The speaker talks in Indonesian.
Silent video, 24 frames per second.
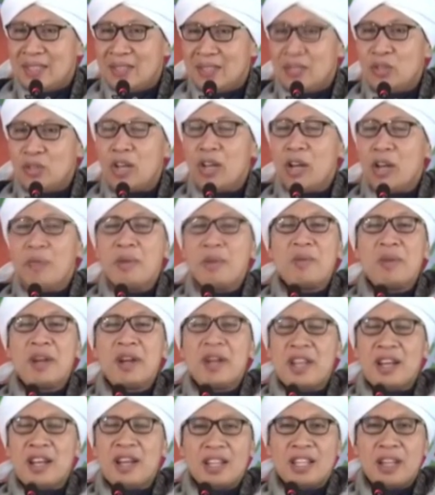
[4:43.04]
dan lebih
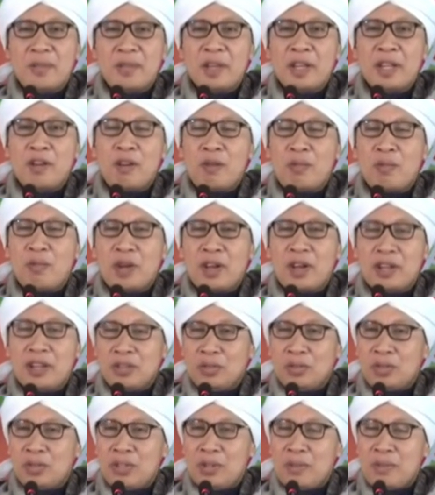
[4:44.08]
banyak lagi apa yang diomongkan
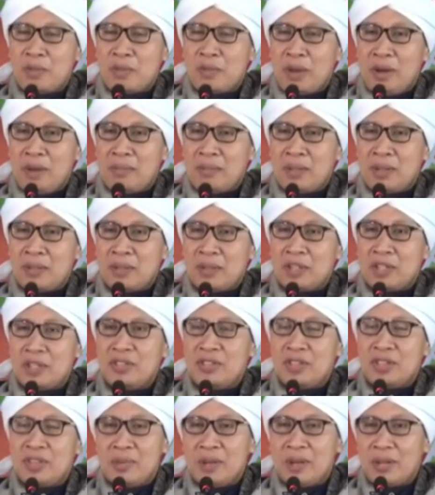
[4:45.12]
untuk Nabi Muhammad
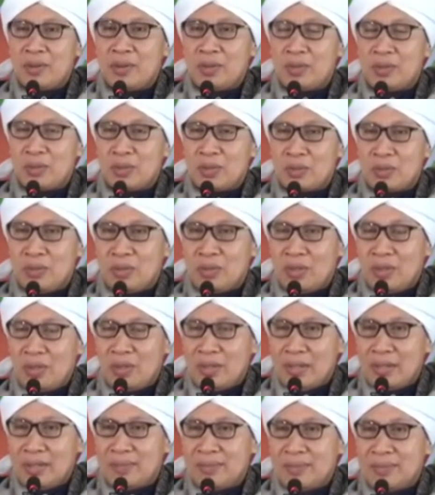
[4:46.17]
caci maki untuk
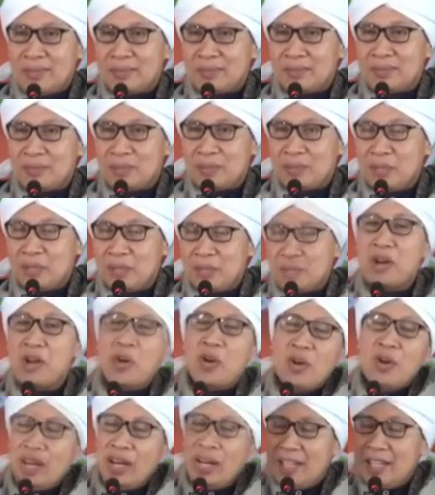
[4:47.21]
Rasulullah
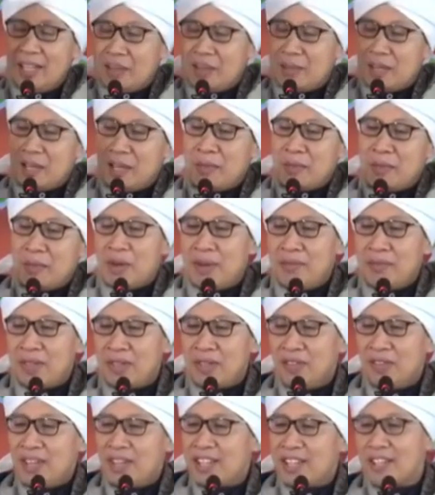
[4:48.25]
menolak agama Nabi
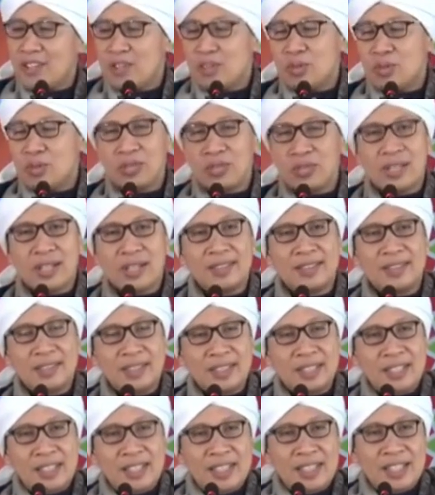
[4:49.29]
Muhammad fala yahzunka
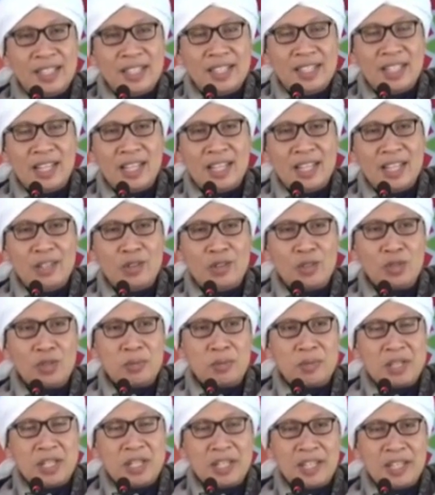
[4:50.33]
Jangan itu
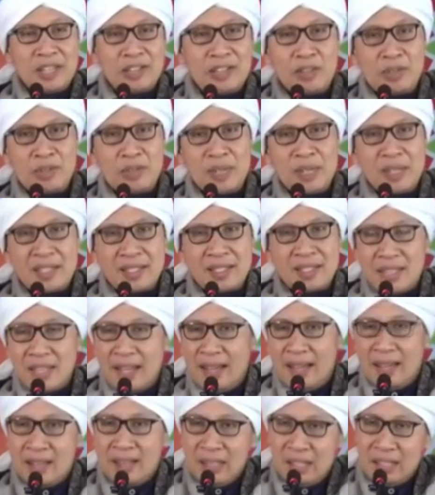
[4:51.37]
semua menjadikan berkecil
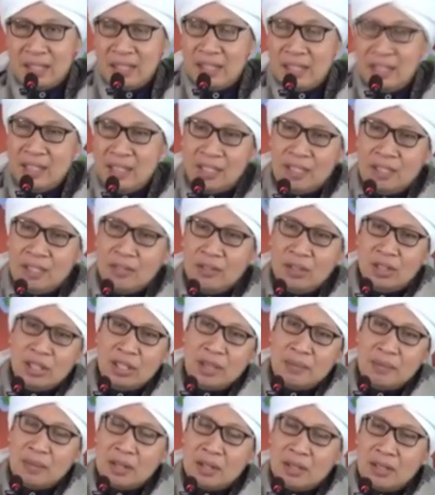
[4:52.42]
hati lalu
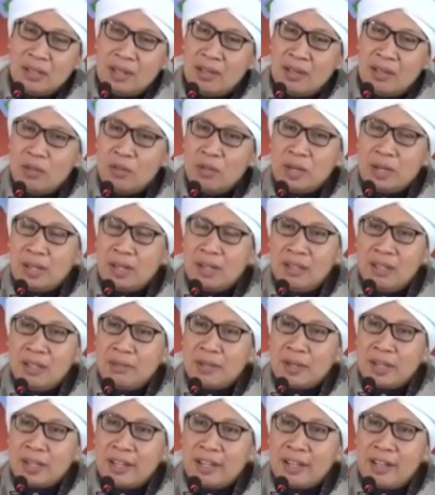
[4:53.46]
tidak ber, lalu berhenti
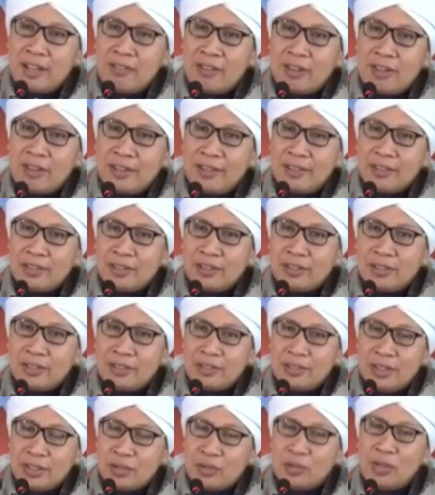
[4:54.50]
berdakwah atau
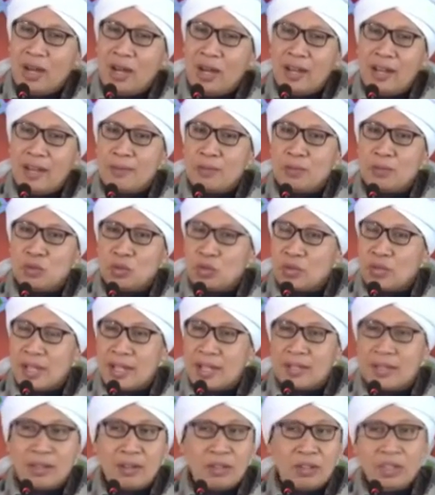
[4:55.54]
ya sudahlah putus
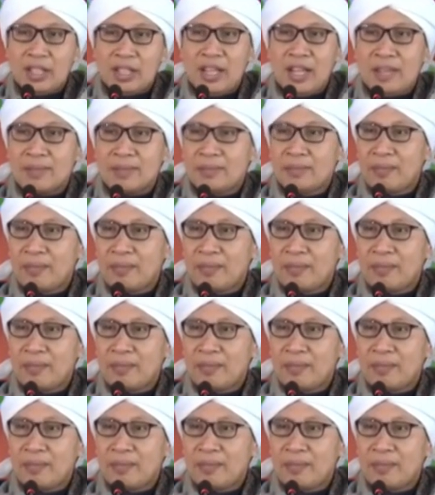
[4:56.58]
asa. Oh tidak.